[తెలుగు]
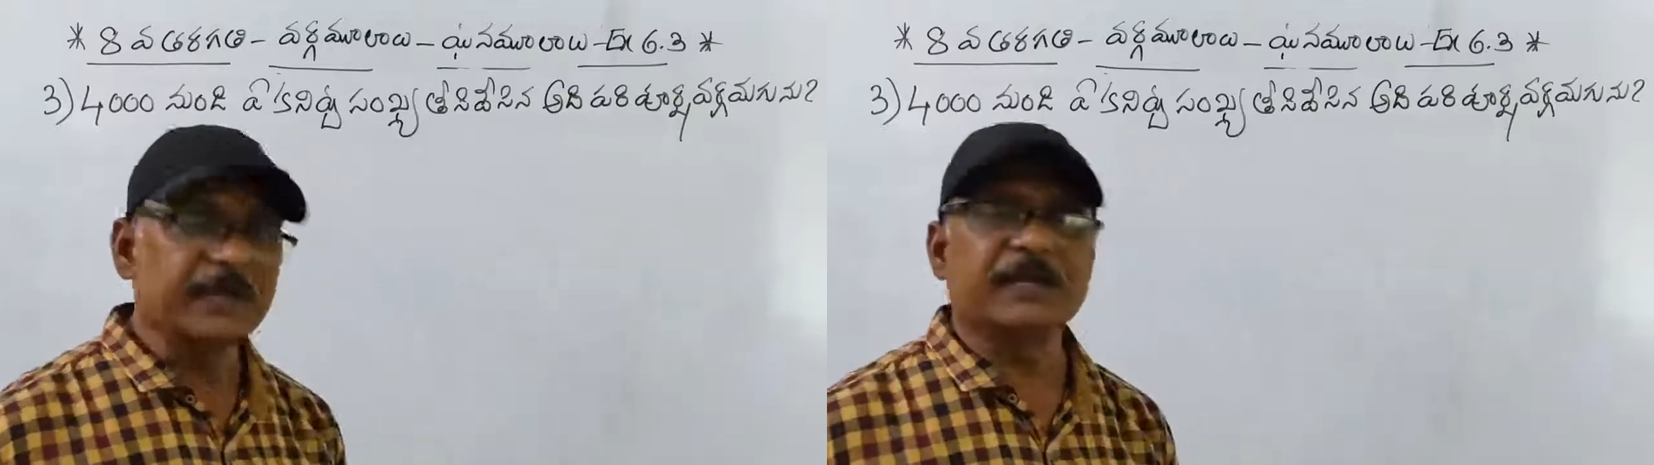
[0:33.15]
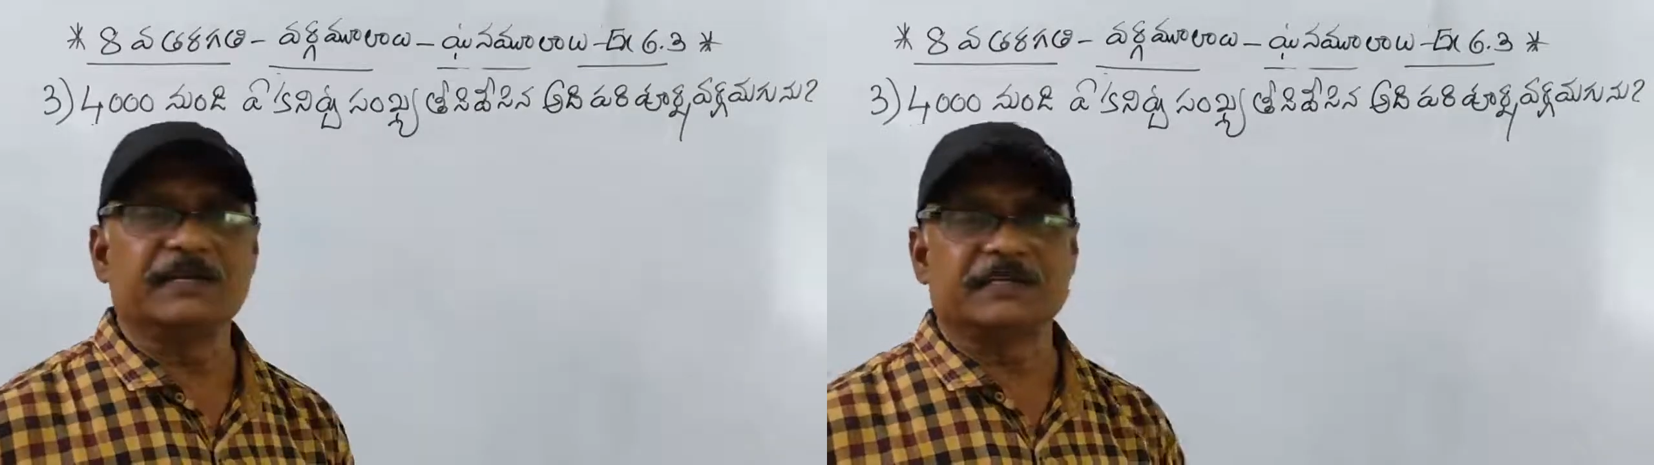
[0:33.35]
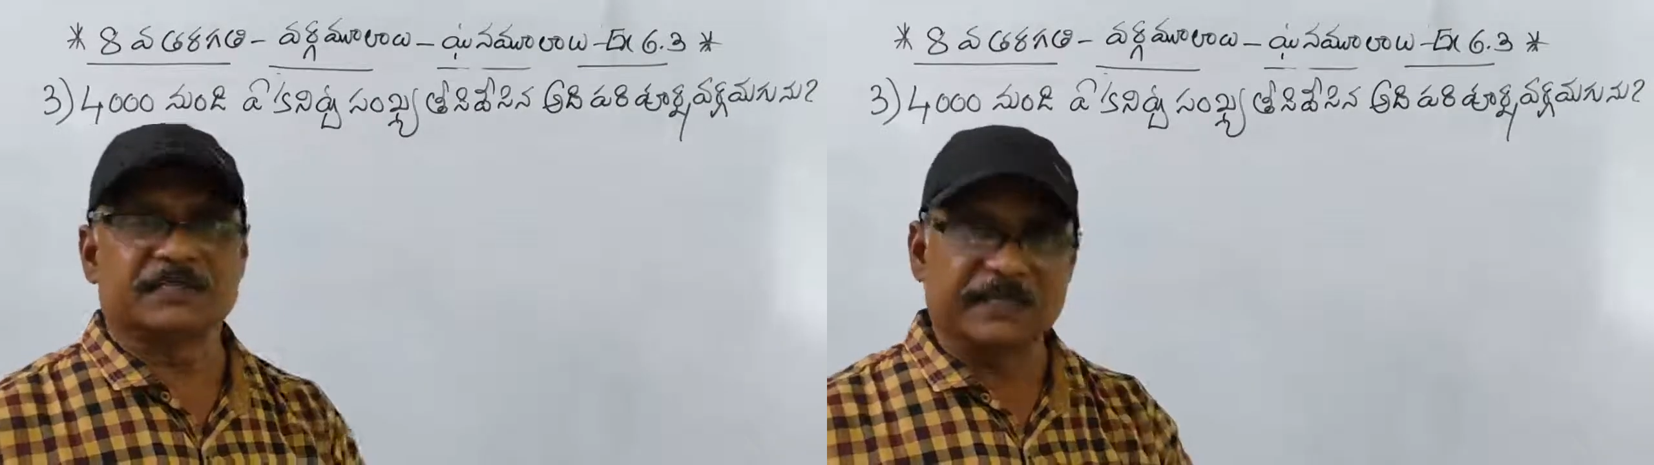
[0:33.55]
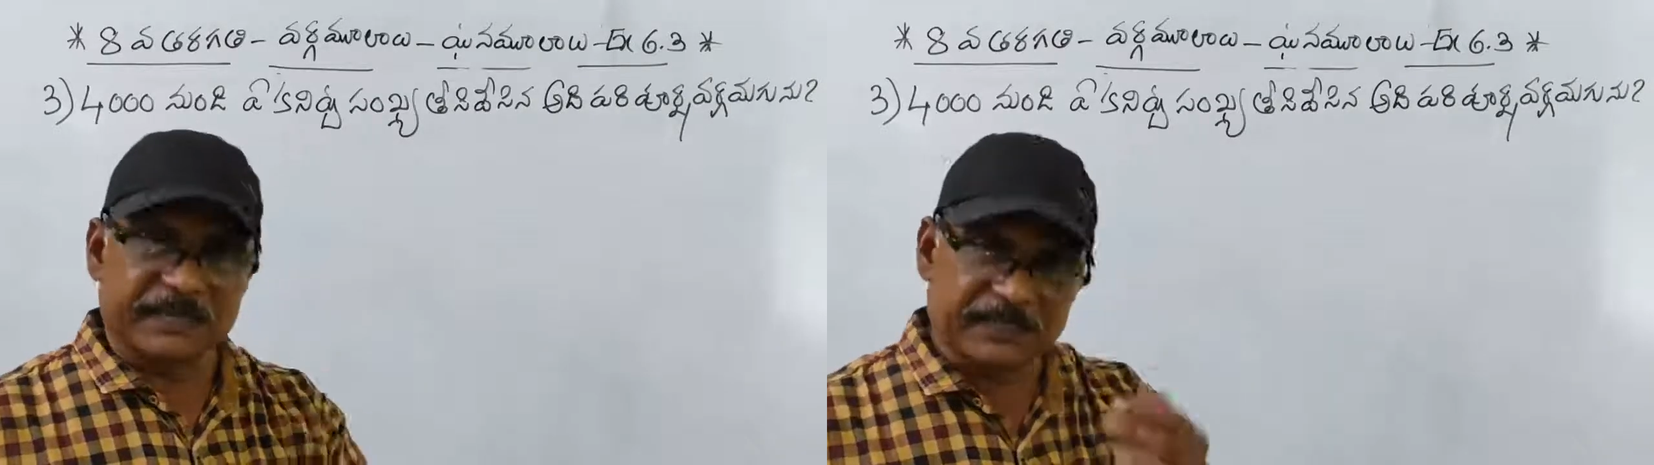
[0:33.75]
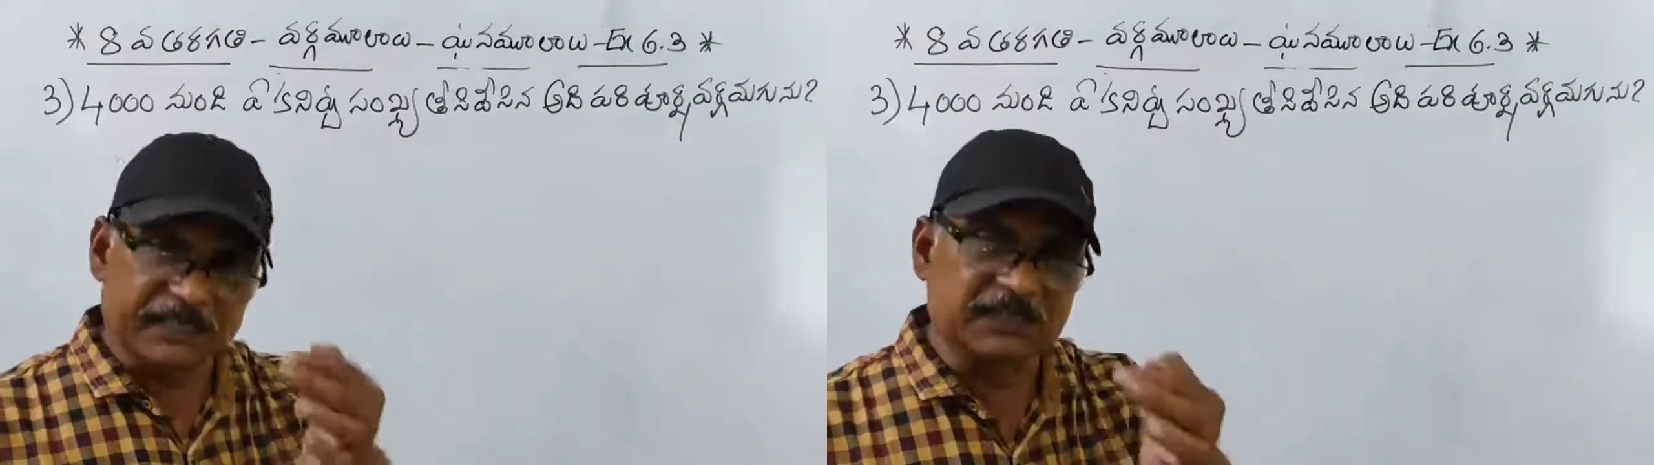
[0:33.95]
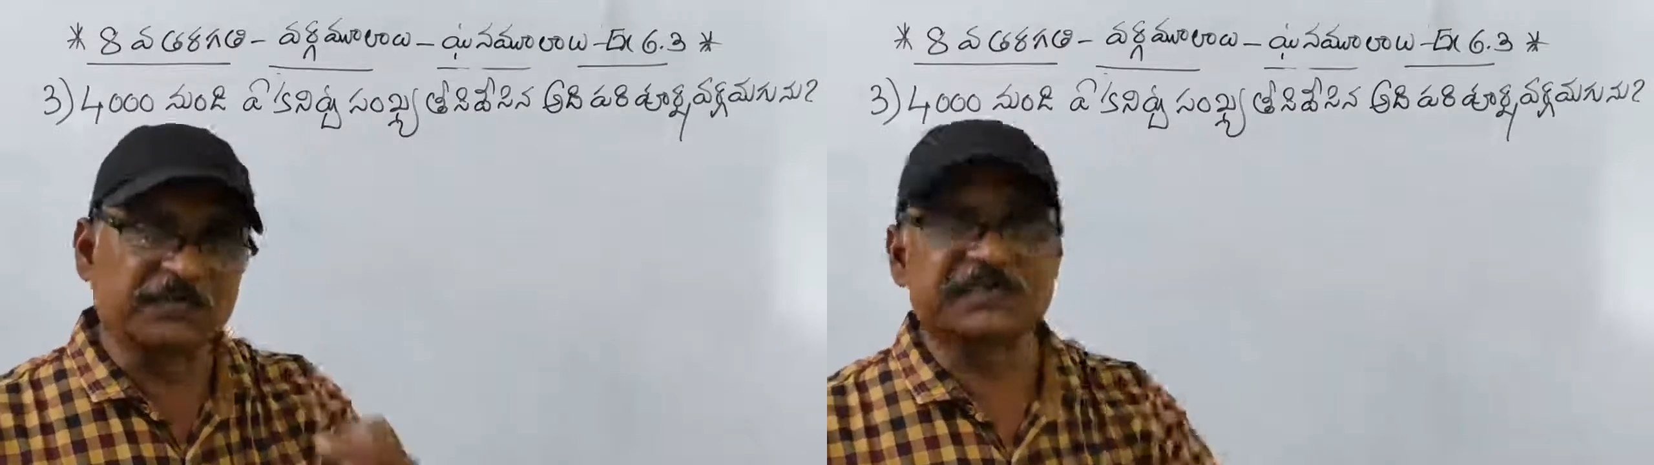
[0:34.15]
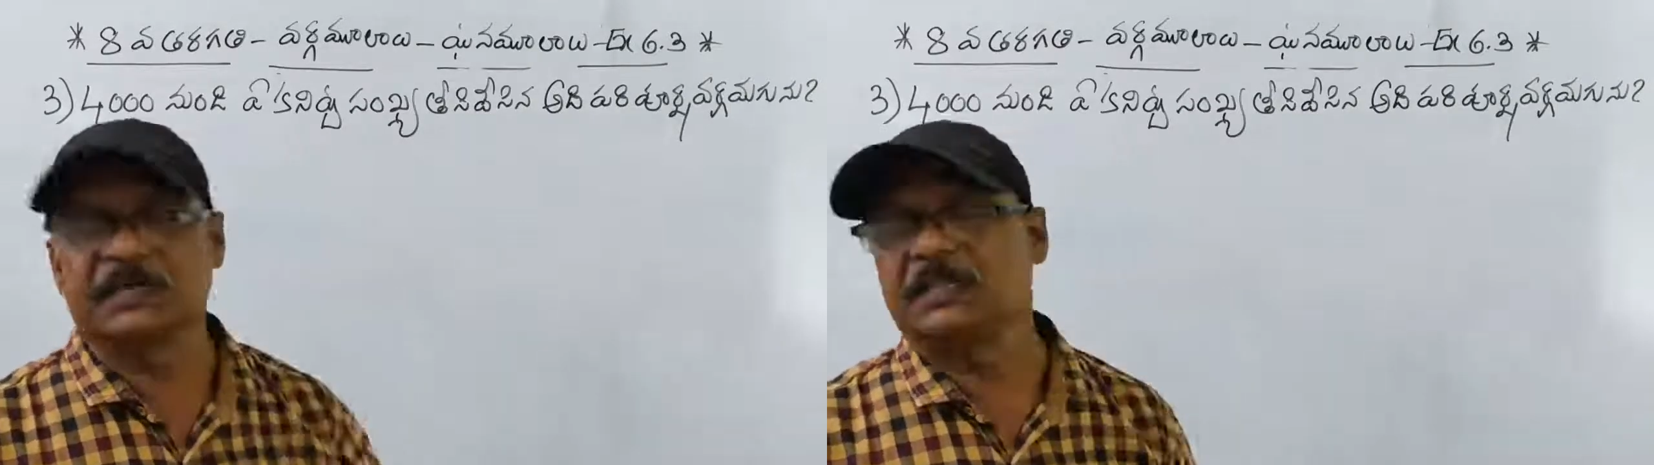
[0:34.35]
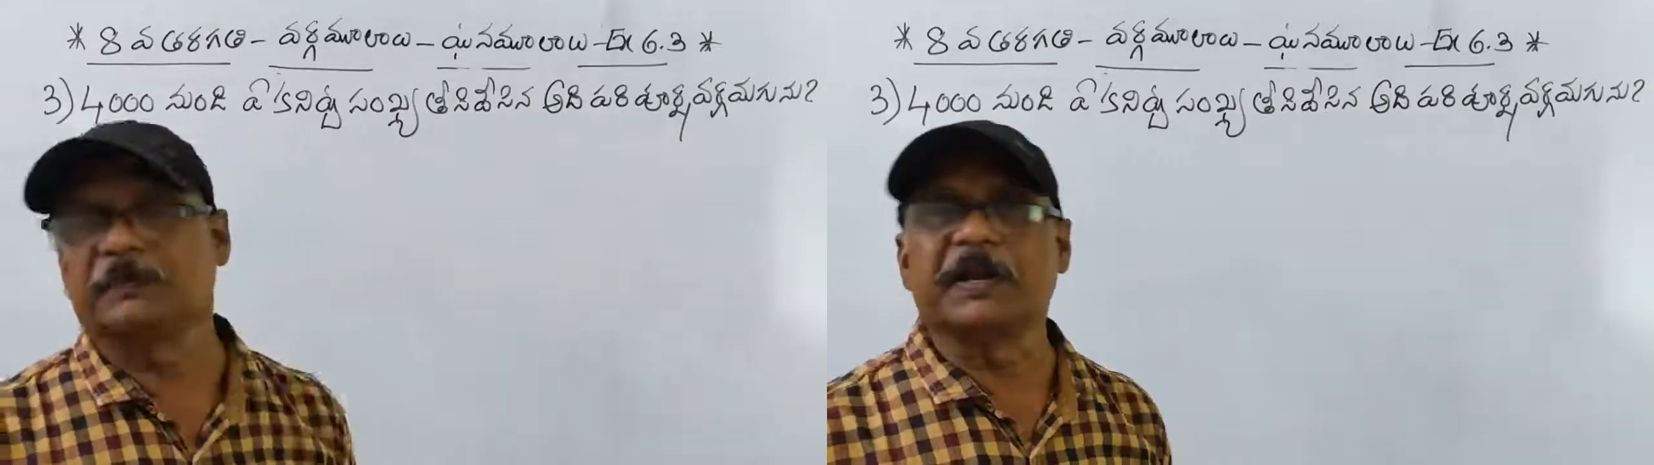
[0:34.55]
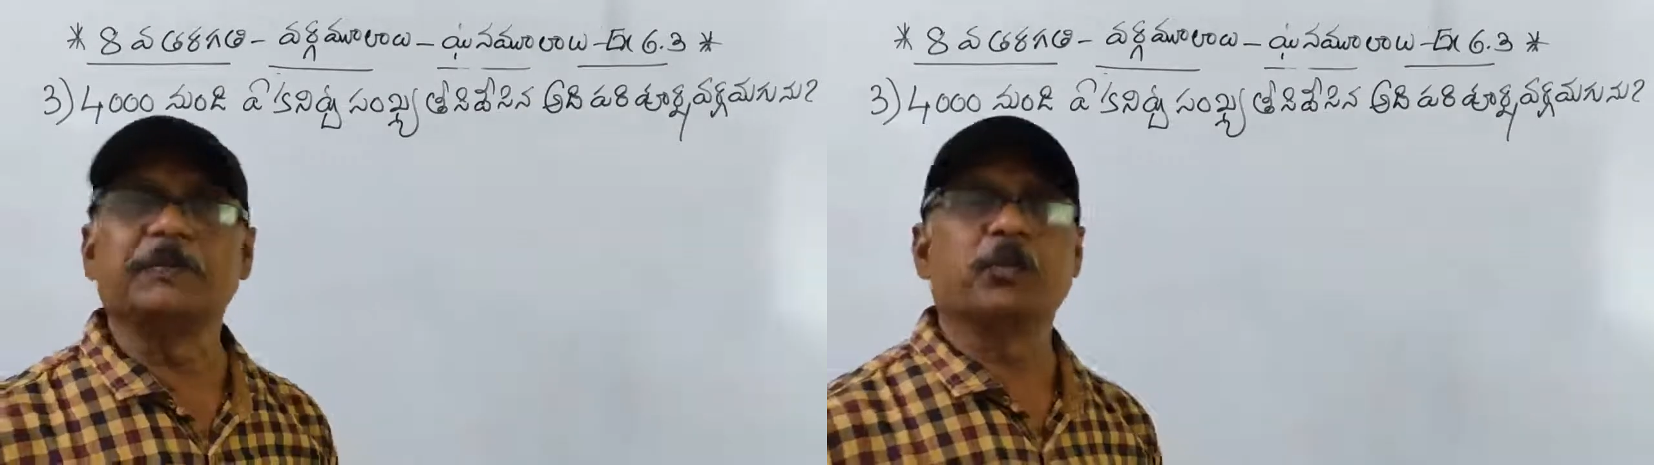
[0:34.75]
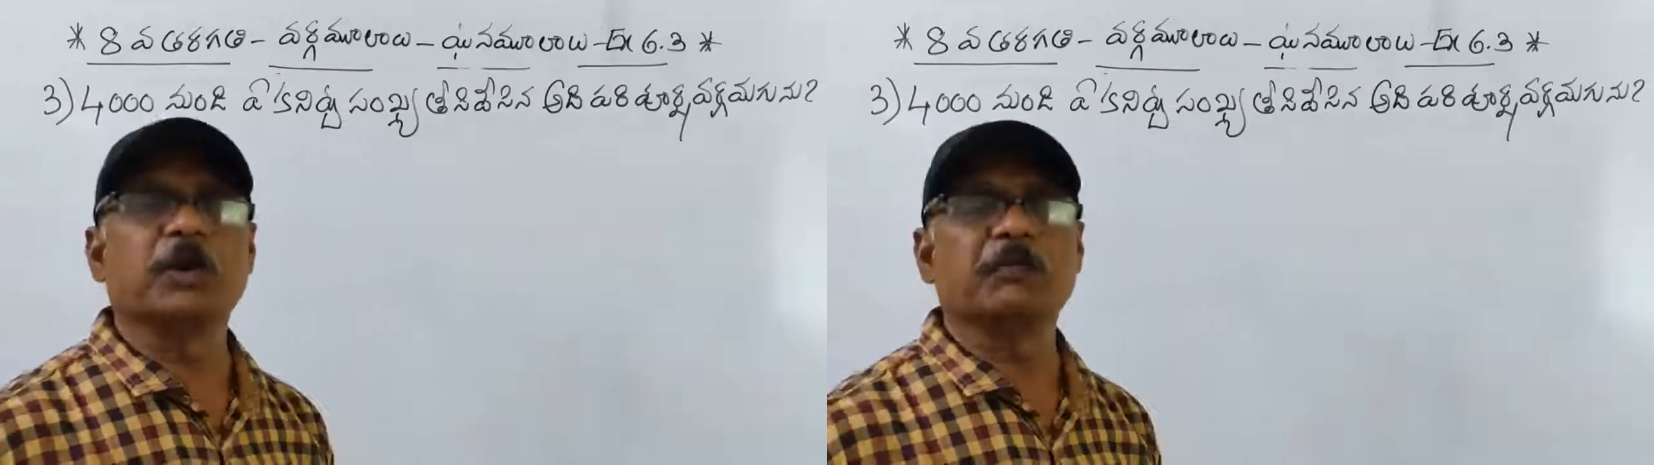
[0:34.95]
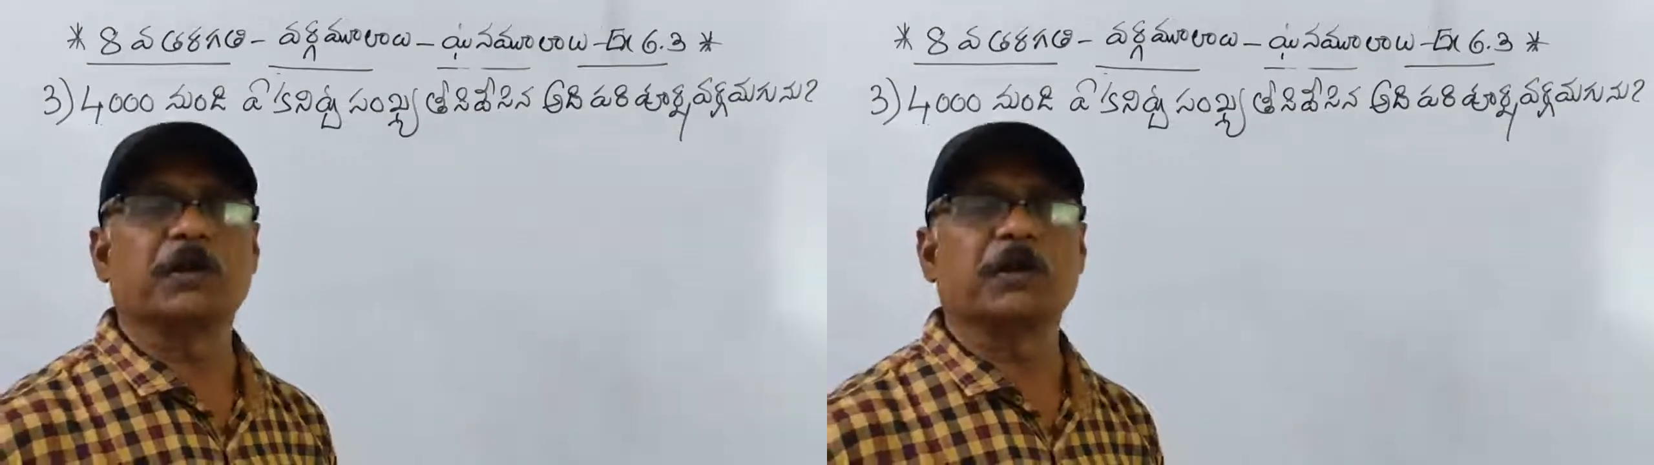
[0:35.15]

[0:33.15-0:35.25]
ఏ కనిష్ట సంఖ్య తీసివేసినా అది పరిపూర్ణ